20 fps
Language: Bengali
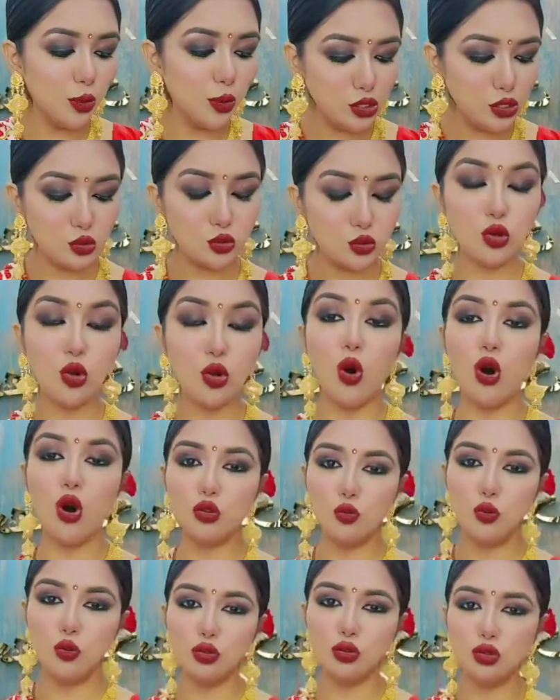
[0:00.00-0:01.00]
খুবই সুন্দর
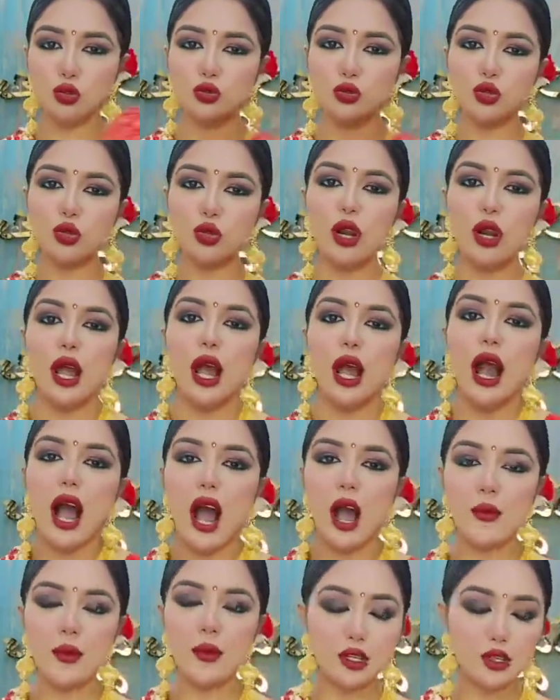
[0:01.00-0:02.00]
অদ্ভুত সুন্দর
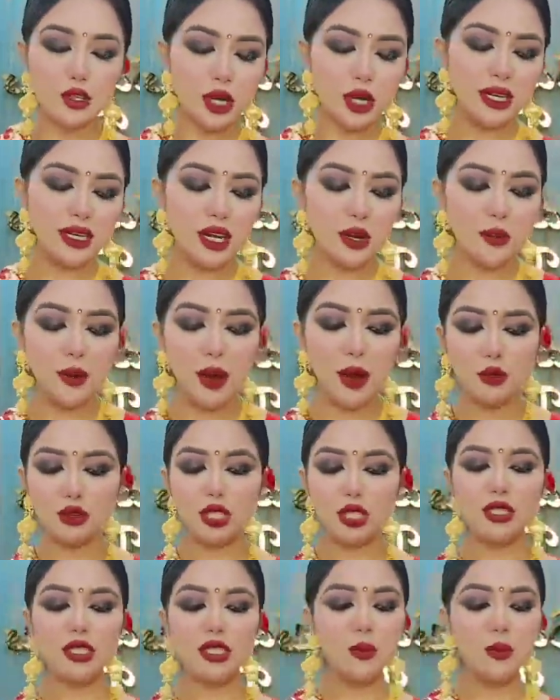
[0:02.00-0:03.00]
আমি আসলে এটার ব্লাউজটা